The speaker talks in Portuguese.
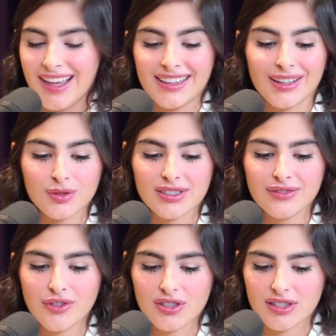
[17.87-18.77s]
Então,
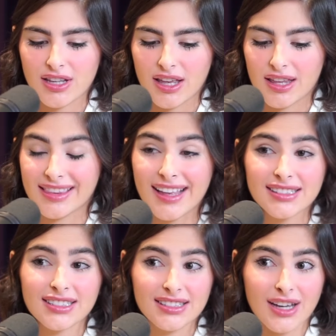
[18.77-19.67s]
se você
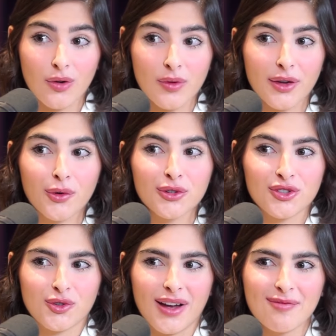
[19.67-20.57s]
decisão e
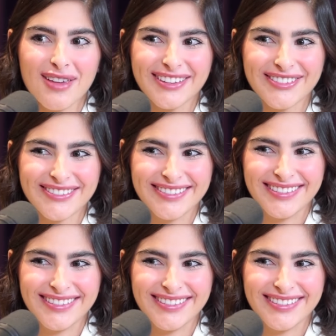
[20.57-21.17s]
curtir o caminho,